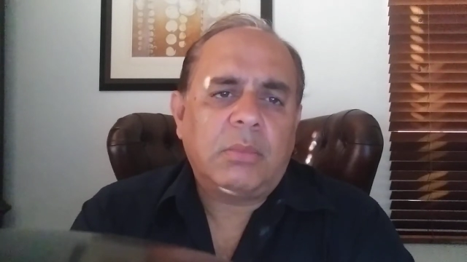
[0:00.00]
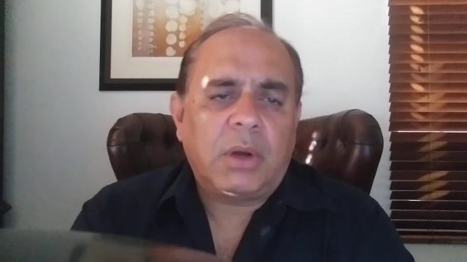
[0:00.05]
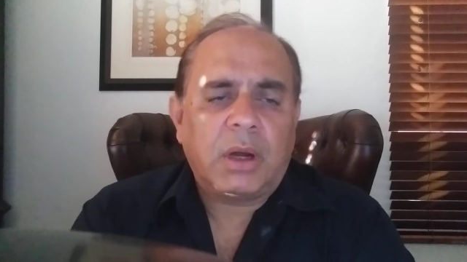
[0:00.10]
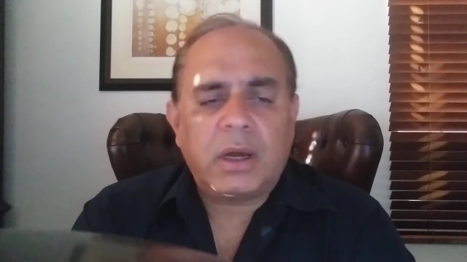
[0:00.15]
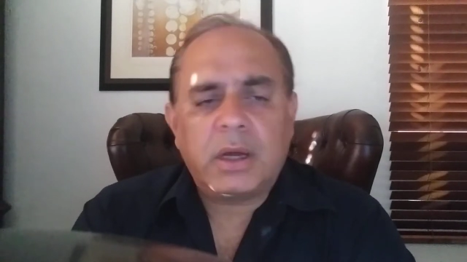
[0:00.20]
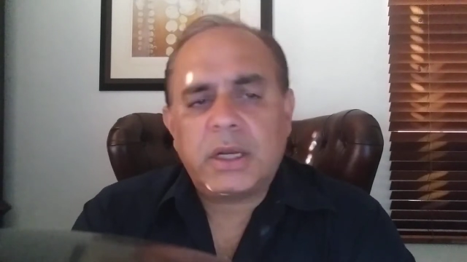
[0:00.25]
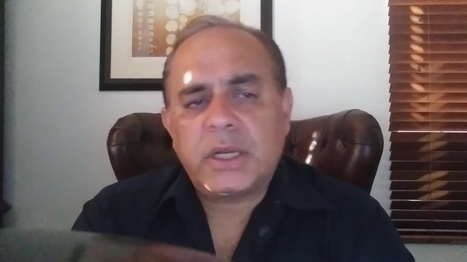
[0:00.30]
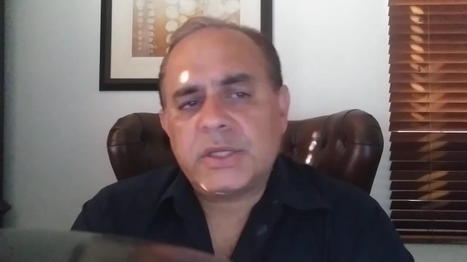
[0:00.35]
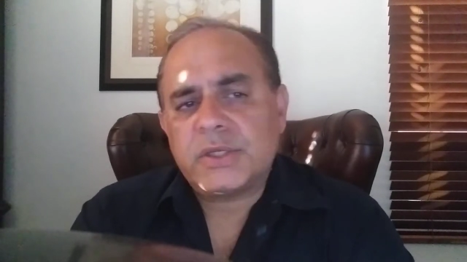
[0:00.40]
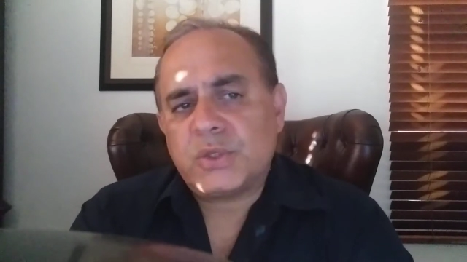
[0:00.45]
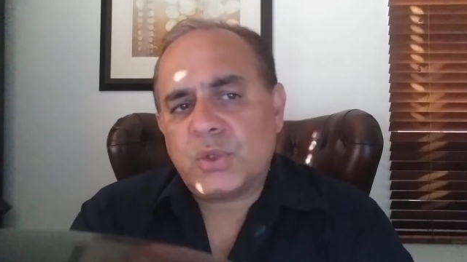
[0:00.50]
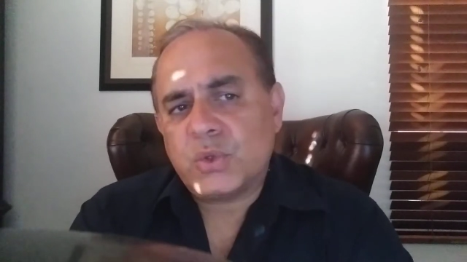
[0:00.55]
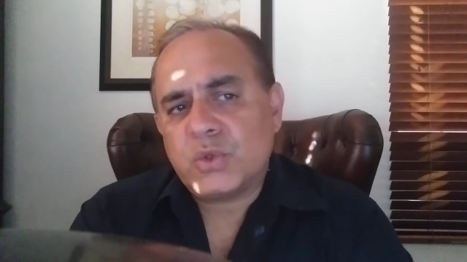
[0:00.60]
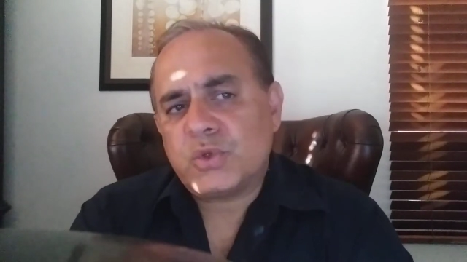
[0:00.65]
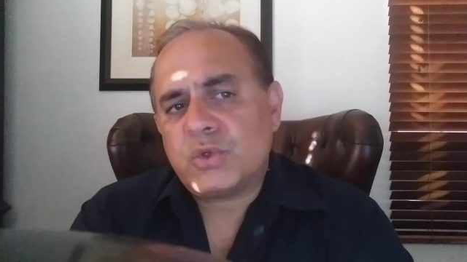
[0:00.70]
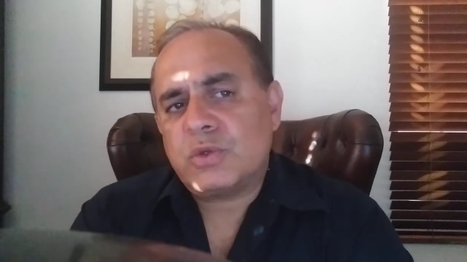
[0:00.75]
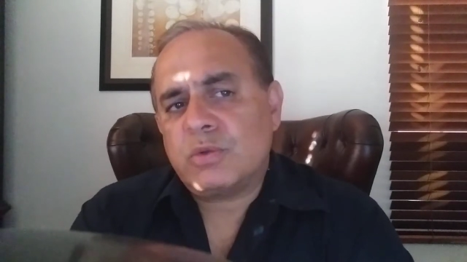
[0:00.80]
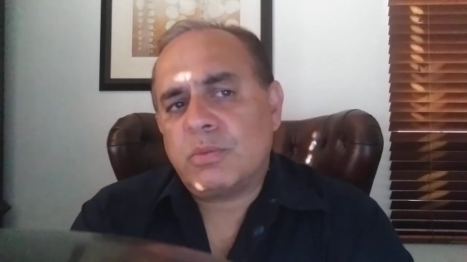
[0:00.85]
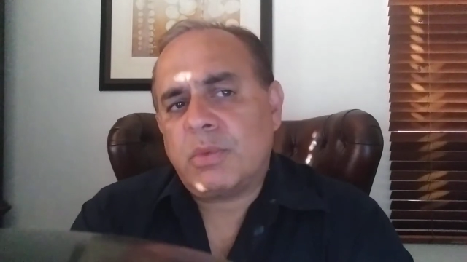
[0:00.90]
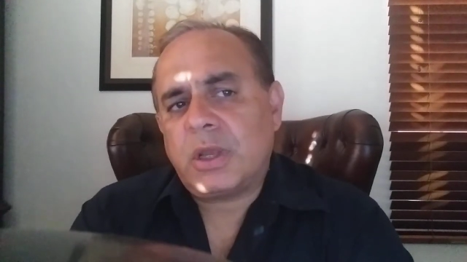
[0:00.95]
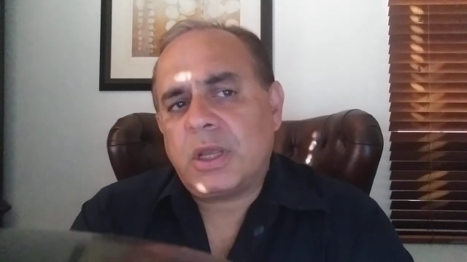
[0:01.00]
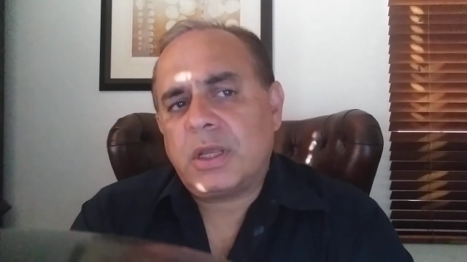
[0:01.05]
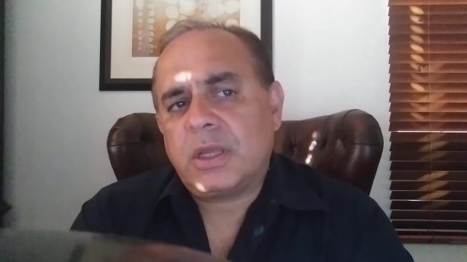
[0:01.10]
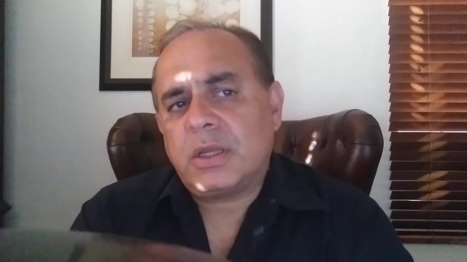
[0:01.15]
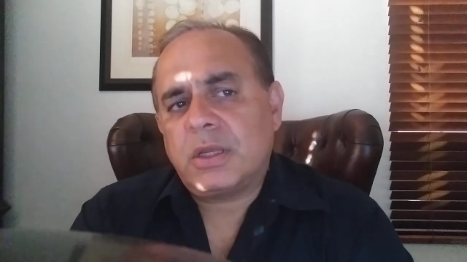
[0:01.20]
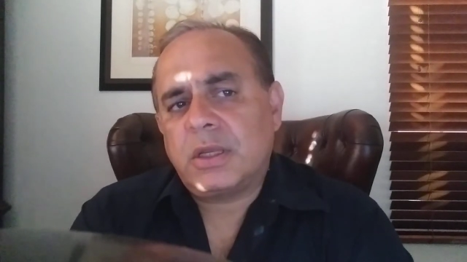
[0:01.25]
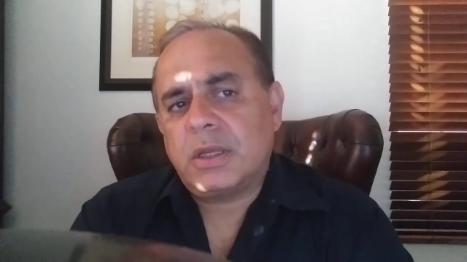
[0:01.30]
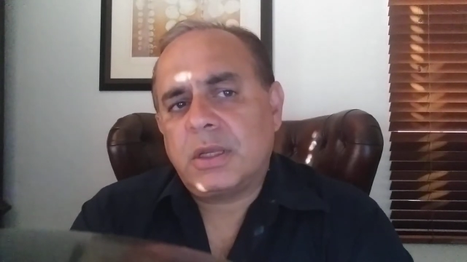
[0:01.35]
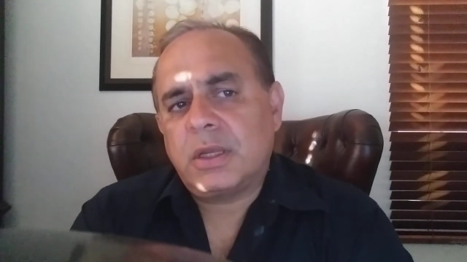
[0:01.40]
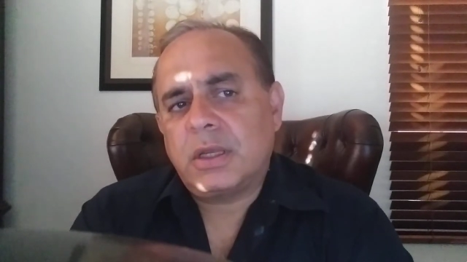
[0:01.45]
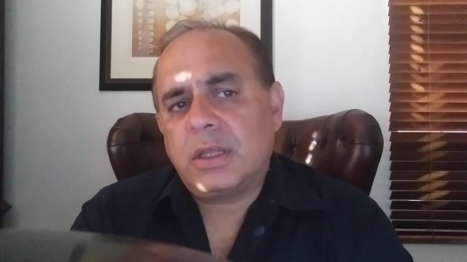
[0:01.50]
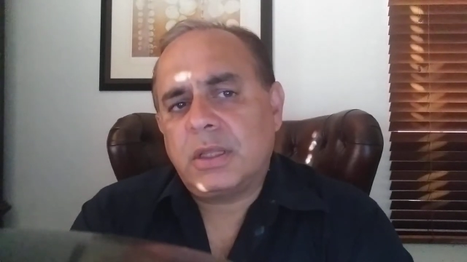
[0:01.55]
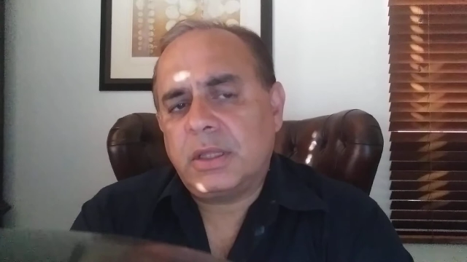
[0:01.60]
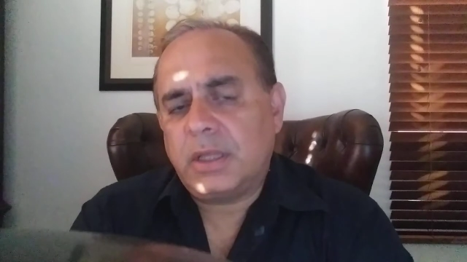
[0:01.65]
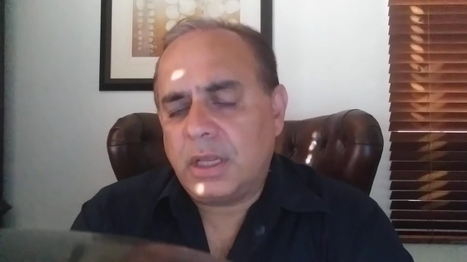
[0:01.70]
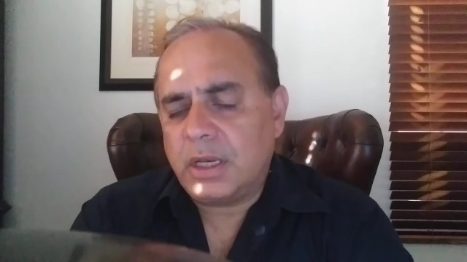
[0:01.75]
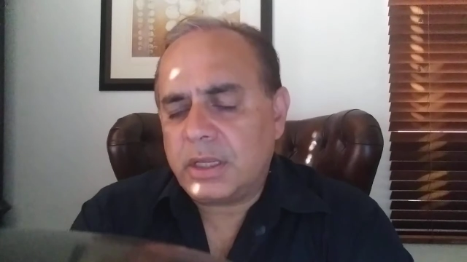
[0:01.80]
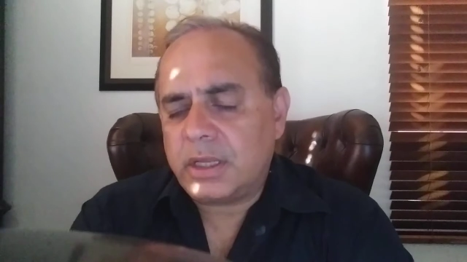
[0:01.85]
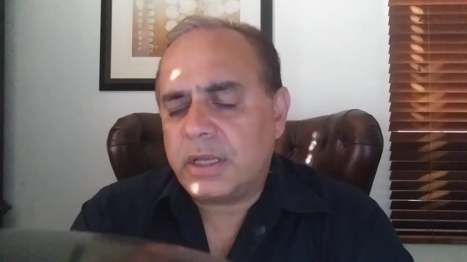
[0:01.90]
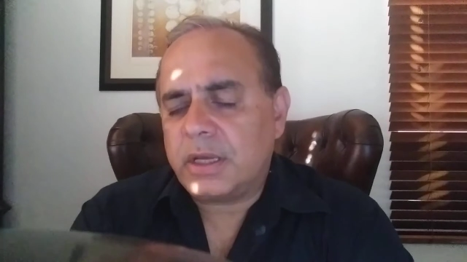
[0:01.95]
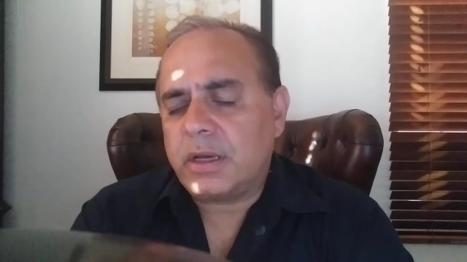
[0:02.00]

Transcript: मगर इस हुस्न में दिल